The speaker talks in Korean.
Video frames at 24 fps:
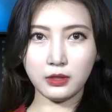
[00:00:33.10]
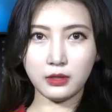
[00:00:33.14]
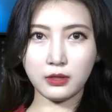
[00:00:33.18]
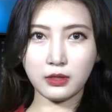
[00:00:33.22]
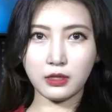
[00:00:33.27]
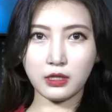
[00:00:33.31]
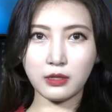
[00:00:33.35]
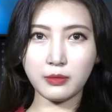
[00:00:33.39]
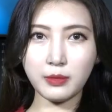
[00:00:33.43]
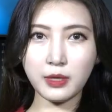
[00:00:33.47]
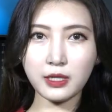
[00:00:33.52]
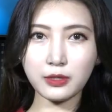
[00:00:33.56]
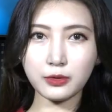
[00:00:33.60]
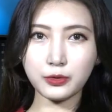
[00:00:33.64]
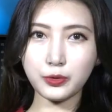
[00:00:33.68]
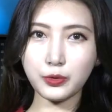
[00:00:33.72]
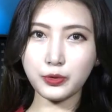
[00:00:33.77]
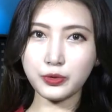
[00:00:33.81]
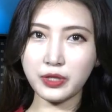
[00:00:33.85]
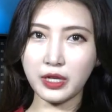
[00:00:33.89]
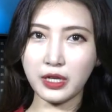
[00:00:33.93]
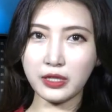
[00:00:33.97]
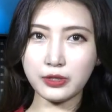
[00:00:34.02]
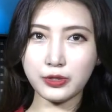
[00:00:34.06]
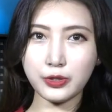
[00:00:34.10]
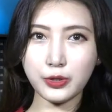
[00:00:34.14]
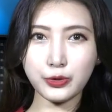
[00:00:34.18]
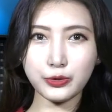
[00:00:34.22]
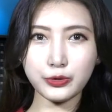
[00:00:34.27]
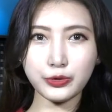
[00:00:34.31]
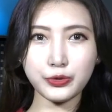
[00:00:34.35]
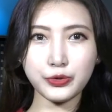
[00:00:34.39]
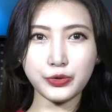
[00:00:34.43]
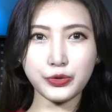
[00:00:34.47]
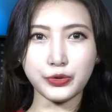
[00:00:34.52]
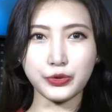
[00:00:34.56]
김학동
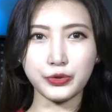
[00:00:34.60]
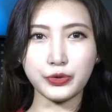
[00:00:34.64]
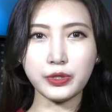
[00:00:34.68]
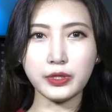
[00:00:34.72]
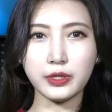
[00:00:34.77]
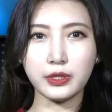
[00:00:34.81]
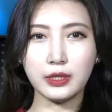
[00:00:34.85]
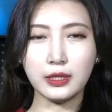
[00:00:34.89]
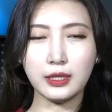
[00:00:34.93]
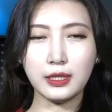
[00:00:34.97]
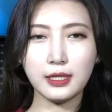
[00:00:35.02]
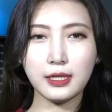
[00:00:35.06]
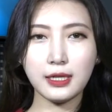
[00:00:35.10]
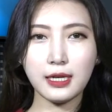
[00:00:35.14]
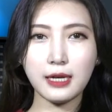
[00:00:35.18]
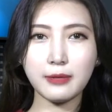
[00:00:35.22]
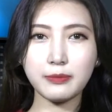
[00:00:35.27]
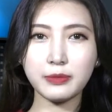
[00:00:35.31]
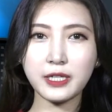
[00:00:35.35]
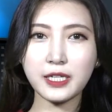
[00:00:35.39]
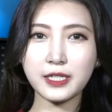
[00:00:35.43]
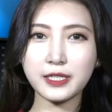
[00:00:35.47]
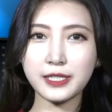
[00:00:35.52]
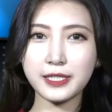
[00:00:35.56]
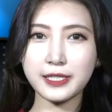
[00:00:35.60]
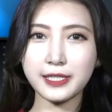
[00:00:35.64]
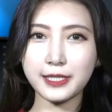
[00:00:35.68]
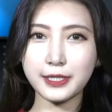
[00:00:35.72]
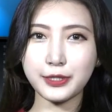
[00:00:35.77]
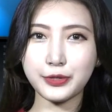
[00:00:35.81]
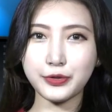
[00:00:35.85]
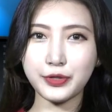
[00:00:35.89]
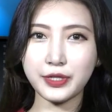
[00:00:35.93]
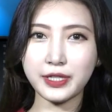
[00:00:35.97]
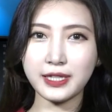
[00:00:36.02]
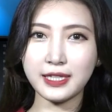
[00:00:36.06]
예천군수는 함께 즐길
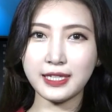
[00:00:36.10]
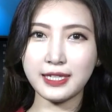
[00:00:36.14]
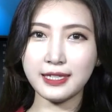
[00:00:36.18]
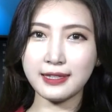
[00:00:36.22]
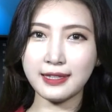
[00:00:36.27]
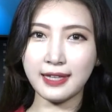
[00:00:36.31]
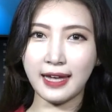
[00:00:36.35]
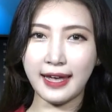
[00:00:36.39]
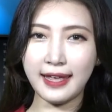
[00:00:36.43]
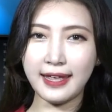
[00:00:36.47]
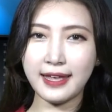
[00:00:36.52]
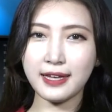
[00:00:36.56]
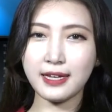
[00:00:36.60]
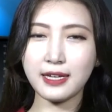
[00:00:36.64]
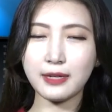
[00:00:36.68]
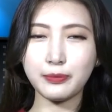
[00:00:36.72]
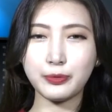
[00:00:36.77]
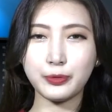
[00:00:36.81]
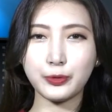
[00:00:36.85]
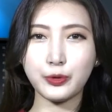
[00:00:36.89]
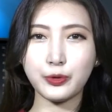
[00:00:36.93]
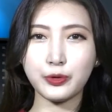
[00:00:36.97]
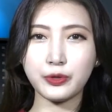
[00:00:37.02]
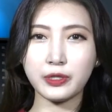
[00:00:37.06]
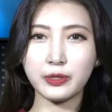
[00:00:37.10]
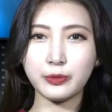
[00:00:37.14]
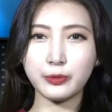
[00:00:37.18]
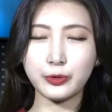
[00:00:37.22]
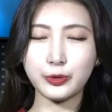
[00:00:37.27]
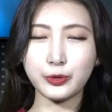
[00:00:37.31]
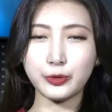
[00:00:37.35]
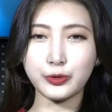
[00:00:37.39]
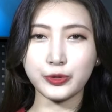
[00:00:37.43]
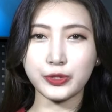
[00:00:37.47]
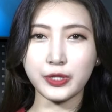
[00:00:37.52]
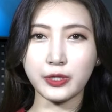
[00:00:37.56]
수 있는 다양한
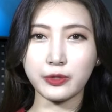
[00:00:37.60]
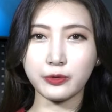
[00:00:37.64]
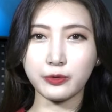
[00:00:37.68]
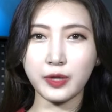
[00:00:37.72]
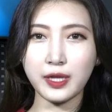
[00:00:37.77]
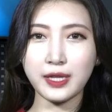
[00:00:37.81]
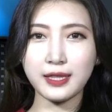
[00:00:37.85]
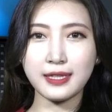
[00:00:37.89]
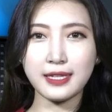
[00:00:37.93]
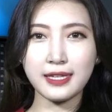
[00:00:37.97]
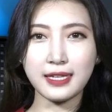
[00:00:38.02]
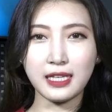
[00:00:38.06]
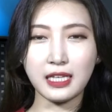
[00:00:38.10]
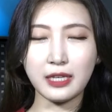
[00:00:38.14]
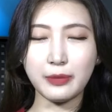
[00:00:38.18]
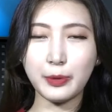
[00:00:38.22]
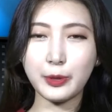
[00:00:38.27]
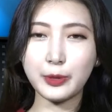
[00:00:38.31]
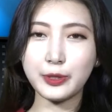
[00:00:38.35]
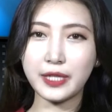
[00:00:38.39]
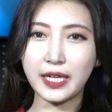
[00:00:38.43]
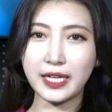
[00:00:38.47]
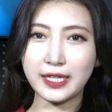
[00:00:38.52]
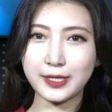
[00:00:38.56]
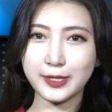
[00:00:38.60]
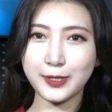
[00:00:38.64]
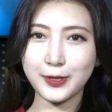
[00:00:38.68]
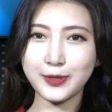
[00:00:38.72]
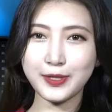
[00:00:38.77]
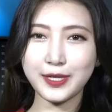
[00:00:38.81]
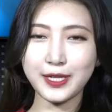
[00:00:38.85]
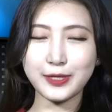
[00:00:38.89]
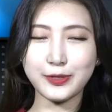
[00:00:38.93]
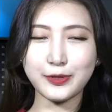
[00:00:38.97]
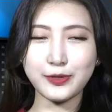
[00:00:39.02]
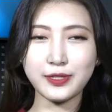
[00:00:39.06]
프로그램으로 구성된 이번
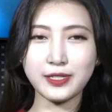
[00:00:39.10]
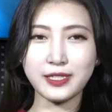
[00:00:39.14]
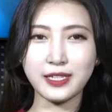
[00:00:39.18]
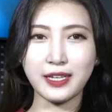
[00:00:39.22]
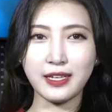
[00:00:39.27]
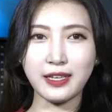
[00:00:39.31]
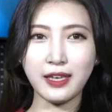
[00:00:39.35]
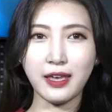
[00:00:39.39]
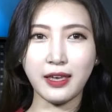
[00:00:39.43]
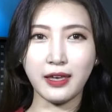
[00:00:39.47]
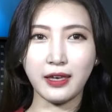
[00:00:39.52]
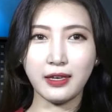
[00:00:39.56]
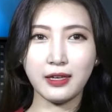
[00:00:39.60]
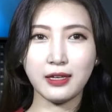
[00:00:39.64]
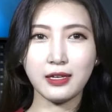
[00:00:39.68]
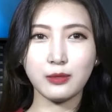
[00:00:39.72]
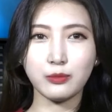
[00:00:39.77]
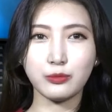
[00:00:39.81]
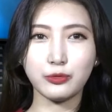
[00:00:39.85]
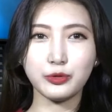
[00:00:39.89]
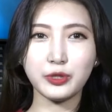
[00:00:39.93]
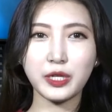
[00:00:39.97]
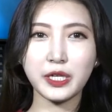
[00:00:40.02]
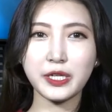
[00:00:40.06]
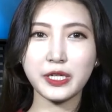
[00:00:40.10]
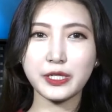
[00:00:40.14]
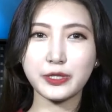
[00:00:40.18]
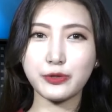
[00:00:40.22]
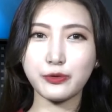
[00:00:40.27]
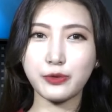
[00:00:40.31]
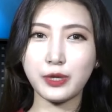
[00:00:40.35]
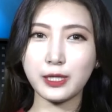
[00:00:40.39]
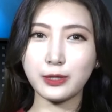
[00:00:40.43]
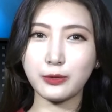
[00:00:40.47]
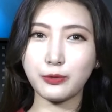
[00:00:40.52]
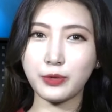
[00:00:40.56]
예천예술제에 문화예술
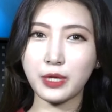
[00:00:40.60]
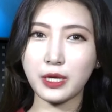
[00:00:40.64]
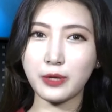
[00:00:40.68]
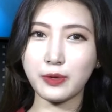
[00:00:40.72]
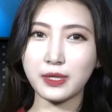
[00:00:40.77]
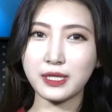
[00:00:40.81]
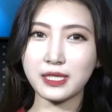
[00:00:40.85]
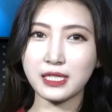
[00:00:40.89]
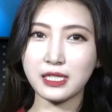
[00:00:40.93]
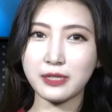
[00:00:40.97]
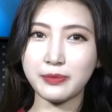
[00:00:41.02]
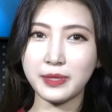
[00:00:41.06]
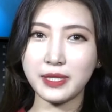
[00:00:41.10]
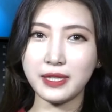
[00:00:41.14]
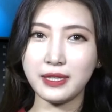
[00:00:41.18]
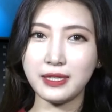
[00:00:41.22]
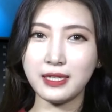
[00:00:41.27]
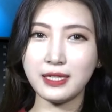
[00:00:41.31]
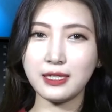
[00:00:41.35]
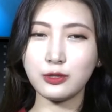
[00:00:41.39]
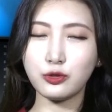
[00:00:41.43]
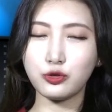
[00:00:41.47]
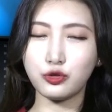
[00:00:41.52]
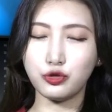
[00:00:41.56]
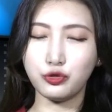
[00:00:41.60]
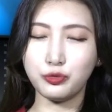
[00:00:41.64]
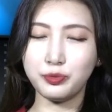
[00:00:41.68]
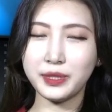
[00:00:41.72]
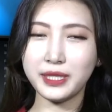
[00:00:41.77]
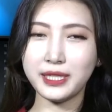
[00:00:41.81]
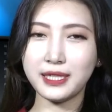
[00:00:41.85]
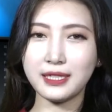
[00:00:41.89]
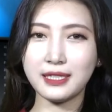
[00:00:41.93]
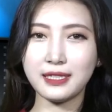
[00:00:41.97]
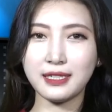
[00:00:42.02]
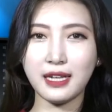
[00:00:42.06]
활동에 관심 있는
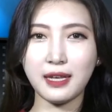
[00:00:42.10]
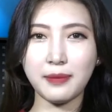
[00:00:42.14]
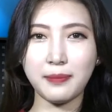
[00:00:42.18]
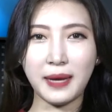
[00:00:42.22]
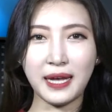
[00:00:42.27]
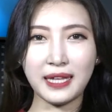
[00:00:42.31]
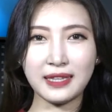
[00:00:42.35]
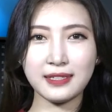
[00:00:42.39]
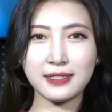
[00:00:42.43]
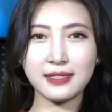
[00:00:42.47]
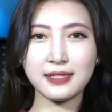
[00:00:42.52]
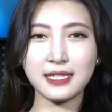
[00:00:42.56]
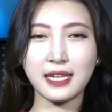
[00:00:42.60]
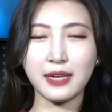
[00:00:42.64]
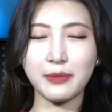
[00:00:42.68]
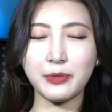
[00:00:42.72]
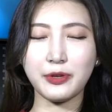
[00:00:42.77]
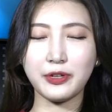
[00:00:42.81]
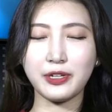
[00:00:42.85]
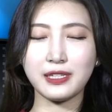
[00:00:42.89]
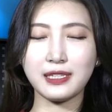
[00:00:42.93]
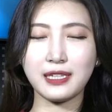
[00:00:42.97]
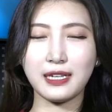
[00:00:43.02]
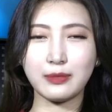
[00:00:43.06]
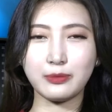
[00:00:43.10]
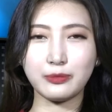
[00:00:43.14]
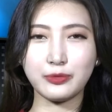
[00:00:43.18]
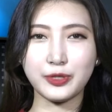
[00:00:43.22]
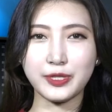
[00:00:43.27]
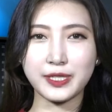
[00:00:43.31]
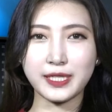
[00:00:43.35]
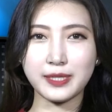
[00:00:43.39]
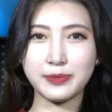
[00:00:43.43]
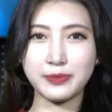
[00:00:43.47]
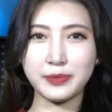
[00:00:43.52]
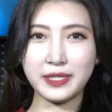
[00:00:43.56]
군민들의 많은 참여를
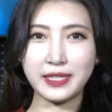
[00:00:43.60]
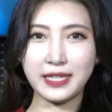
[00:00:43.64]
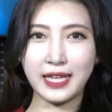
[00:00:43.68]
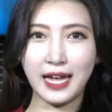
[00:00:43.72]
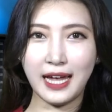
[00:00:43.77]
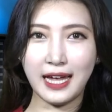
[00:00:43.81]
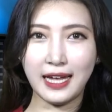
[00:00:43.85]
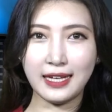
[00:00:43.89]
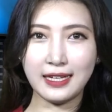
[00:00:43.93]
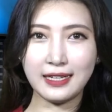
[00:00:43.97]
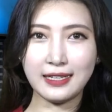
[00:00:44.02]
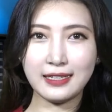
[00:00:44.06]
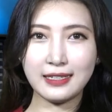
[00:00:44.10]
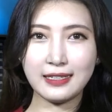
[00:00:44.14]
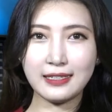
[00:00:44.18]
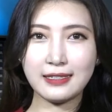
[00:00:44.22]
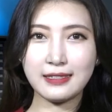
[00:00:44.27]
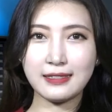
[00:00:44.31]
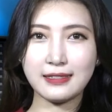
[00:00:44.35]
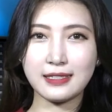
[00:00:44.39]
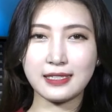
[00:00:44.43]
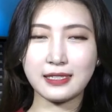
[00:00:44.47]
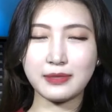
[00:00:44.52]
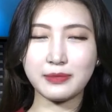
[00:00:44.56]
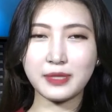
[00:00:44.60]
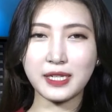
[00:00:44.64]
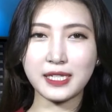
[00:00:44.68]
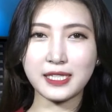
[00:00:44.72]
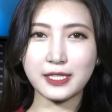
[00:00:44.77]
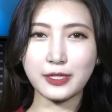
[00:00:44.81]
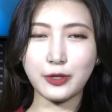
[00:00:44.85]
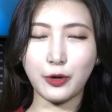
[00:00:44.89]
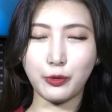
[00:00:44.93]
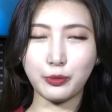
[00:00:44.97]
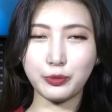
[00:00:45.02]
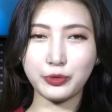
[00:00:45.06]
당부했습니다. 지금까지
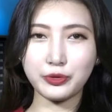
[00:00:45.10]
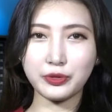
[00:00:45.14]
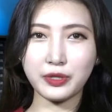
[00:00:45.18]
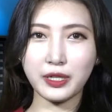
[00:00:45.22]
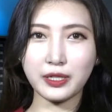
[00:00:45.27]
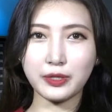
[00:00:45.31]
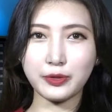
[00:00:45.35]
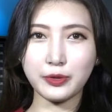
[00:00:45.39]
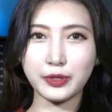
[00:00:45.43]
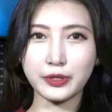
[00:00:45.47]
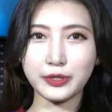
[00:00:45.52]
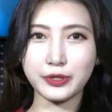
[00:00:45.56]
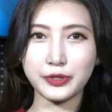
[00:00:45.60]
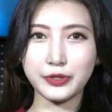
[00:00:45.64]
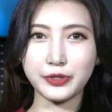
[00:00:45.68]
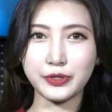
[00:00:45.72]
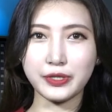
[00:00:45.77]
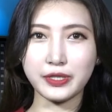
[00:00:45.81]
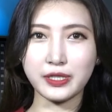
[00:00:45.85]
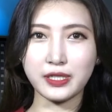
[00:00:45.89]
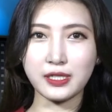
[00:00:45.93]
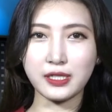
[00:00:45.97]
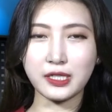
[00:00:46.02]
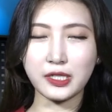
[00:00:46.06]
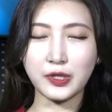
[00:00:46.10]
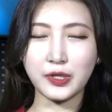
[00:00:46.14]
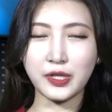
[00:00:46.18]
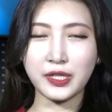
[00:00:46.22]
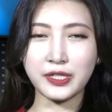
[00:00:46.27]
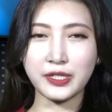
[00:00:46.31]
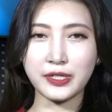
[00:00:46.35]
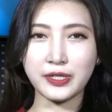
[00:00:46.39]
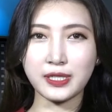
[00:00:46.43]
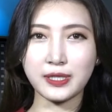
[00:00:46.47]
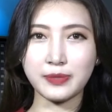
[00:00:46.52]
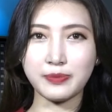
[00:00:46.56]
경북네트워크 뉴스
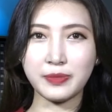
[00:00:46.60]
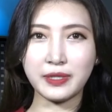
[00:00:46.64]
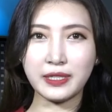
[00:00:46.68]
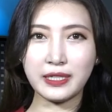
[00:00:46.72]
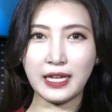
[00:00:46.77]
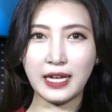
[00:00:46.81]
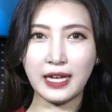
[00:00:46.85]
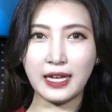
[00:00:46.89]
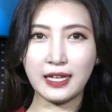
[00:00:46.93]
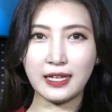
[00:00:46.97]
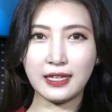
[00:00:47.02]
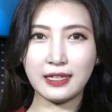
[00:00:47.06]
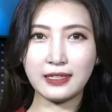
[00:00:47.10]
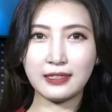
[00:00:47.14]
전해드렸습니다.